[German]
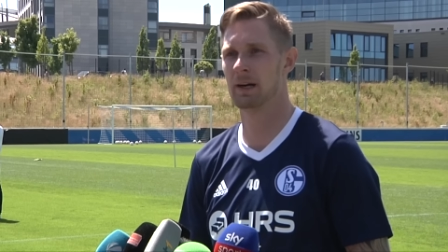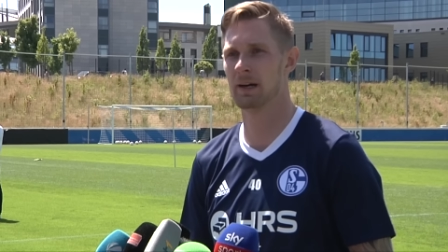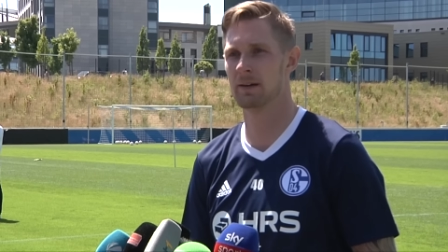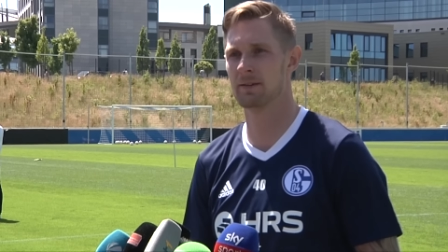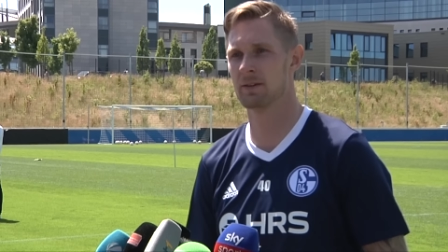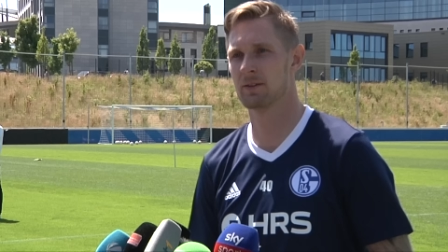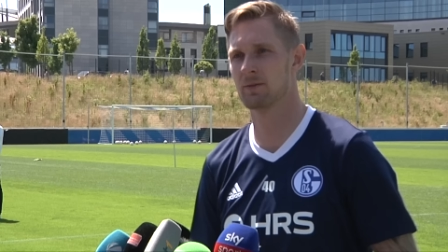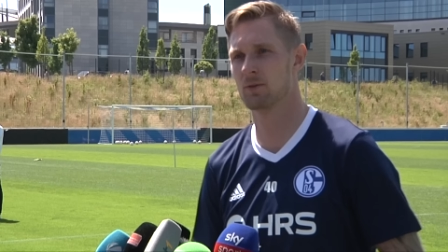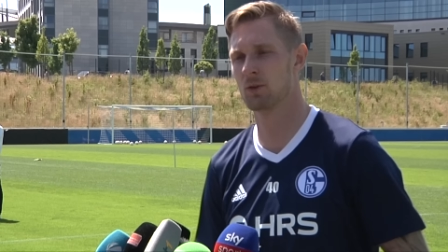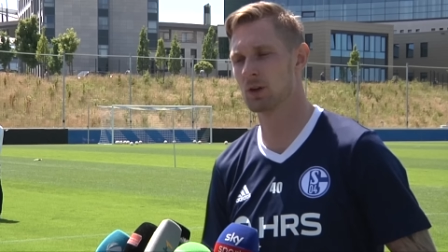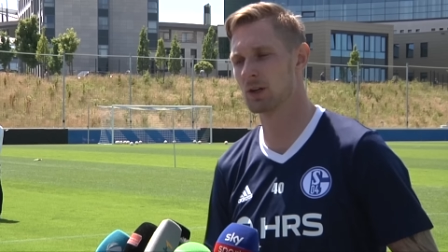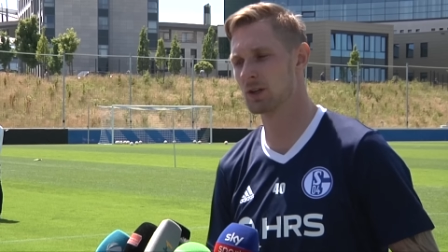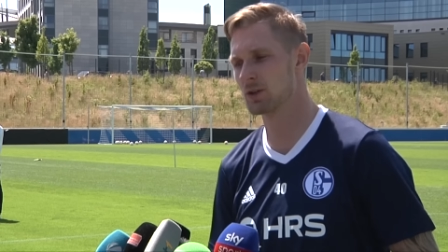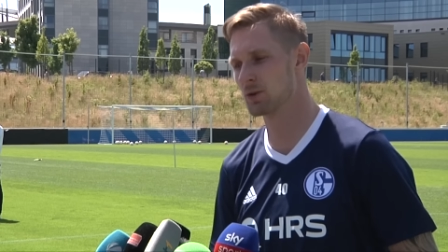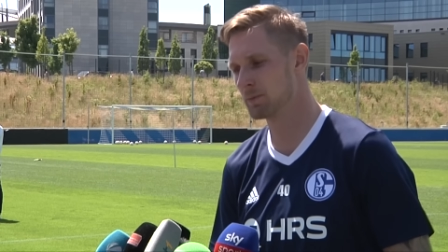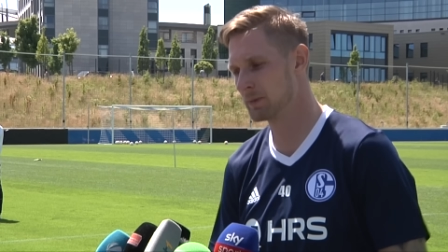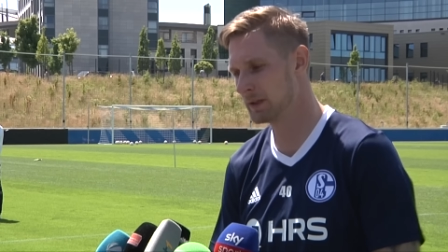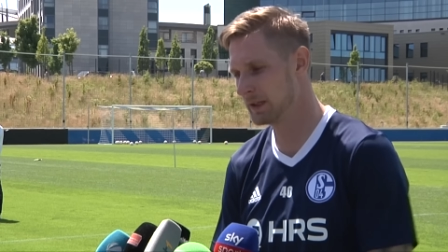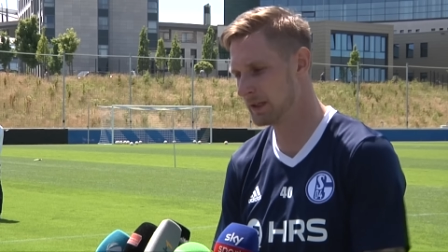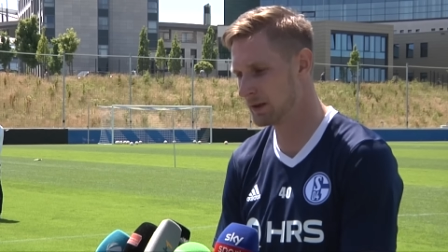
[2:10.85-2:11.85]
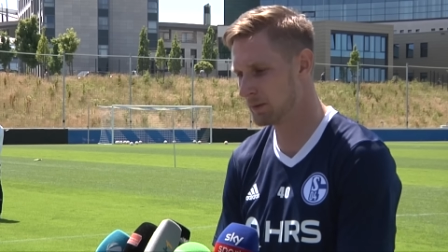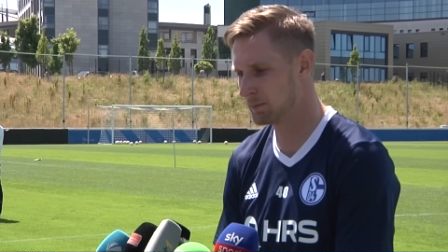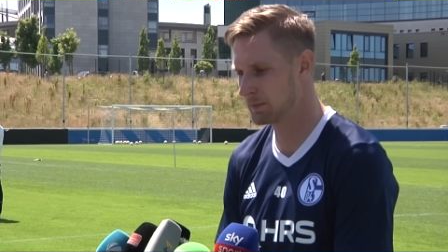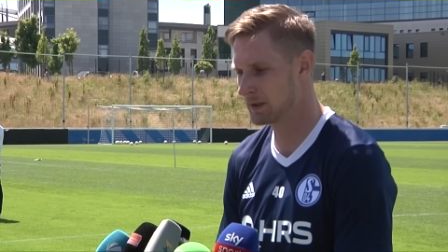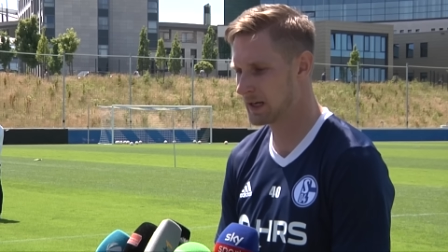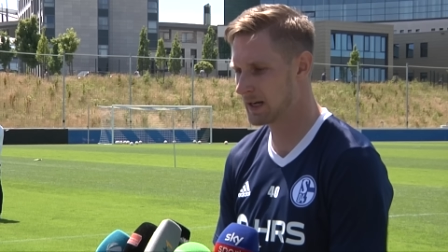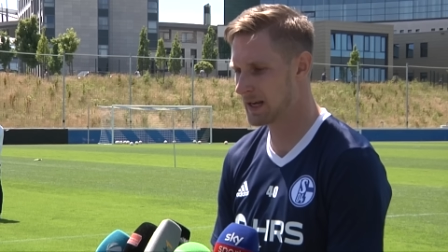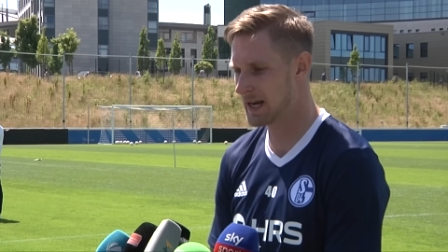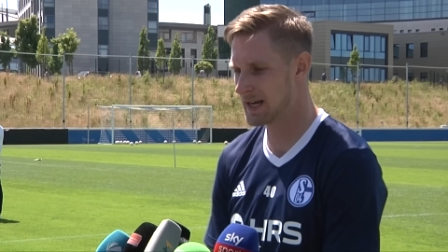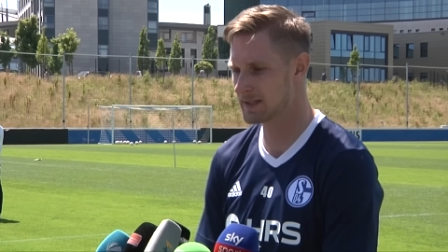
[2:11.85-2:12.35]
Ja? Sich also wirklich um die, um
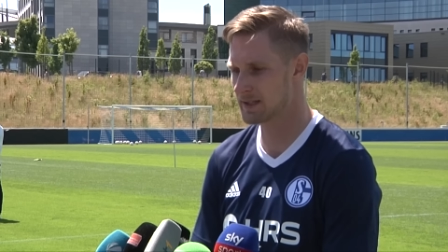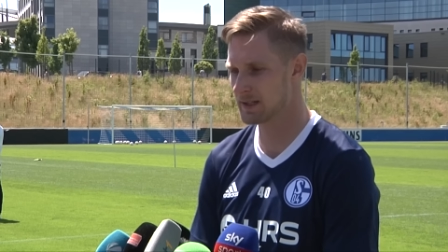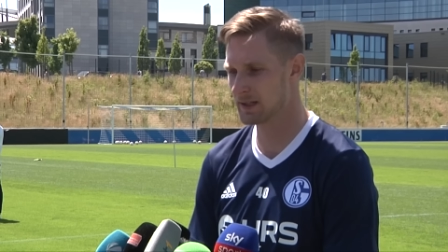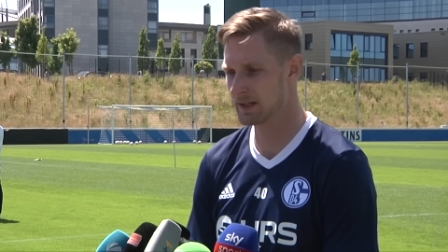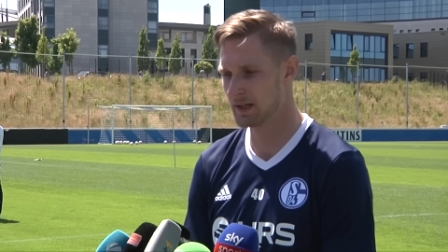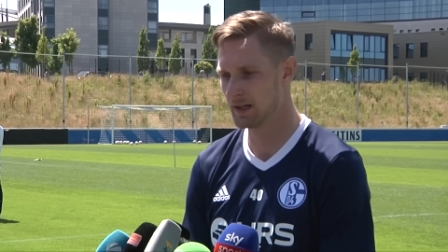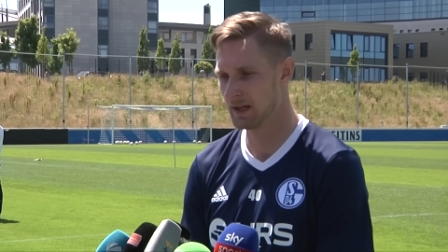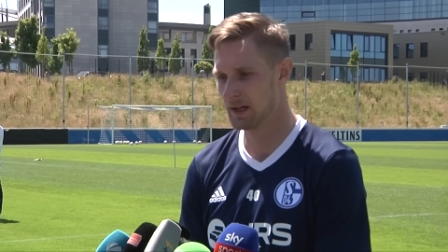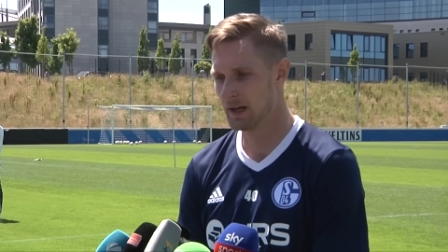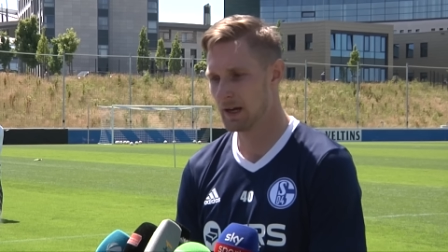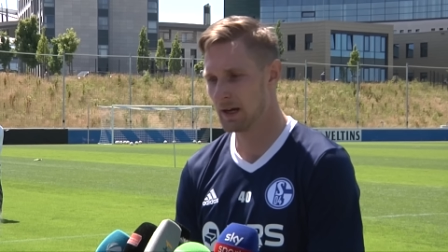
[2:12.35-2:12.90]
die Klasse